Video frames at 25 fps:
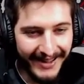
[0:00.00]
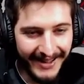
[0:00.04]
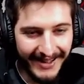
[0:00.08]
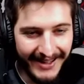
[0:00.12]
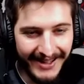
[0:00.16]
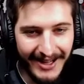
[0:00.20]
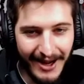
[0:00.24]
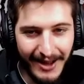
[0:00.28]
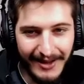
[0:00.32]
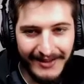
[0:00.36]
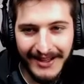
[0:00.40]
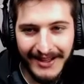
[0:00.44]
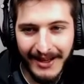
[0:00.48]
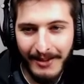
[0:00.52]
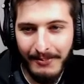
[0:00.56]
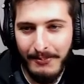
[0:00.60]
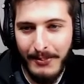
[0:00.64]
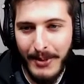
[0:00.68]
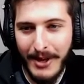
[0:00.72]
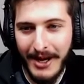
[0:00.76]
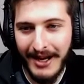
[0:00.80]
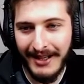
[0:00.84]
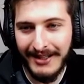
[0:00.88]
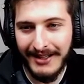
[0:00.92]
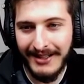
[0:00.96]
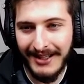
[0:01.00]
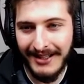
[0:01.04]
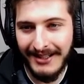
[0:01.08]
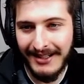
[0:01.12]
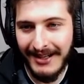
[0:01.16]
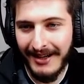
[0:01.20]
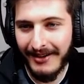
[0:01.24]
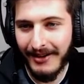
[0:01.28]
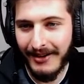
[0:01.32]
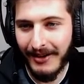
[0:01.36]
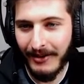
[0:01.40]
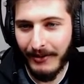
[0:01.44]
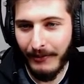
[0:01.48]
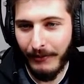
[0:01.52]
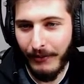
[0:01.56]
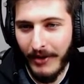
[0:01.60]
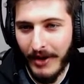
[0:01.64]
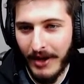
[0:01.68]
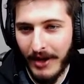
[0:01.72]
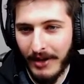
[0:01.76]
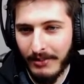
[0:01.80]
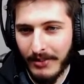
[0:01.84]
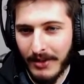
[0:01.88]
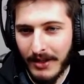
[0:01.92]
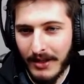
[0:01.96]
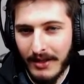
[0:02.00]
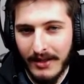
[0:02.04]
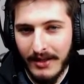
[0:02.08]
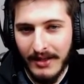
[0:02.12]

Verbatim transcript: Il a sa peur d'être la grande forme.